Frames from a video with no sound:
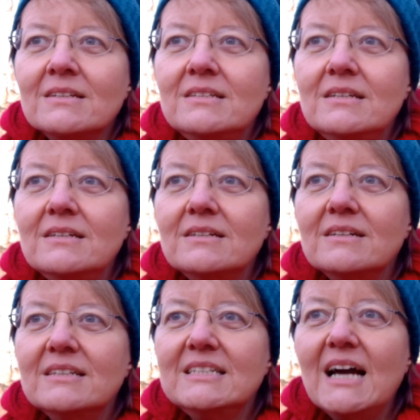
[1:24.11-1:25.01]
Die,
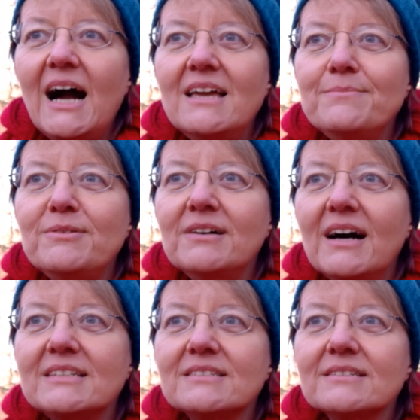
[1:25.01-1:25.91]
die Eibe
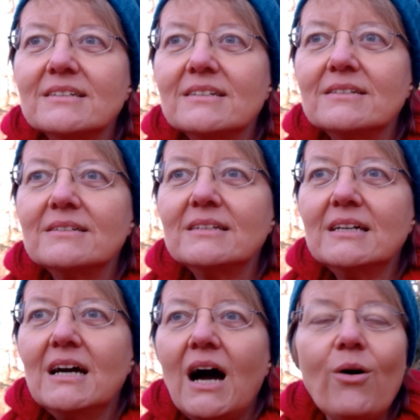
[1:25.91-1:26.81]
hat äh,
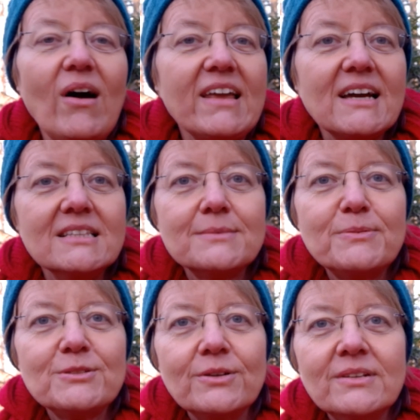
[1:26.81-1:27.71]
auch ein ganz
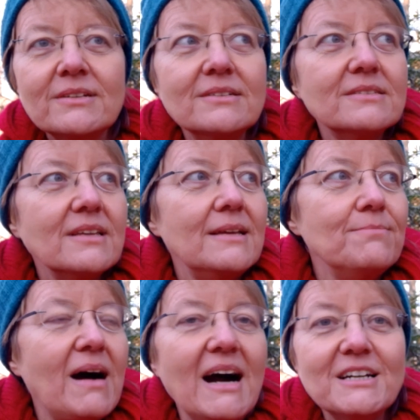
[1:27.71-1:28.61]
besonderes, ein
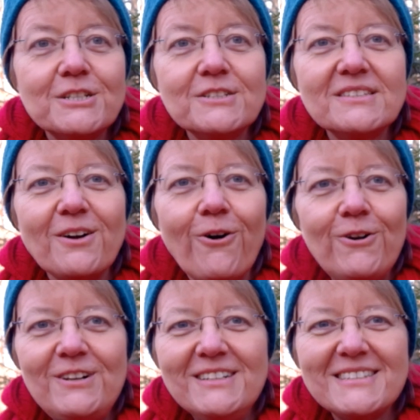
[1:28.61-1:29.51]
magisches
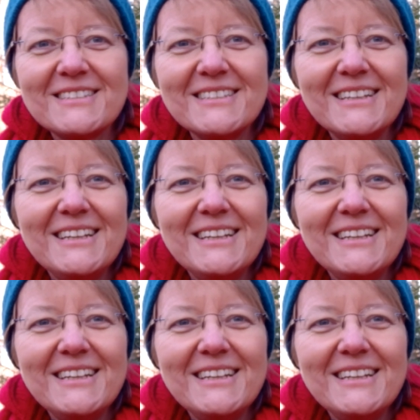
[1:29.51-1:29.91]
Holz.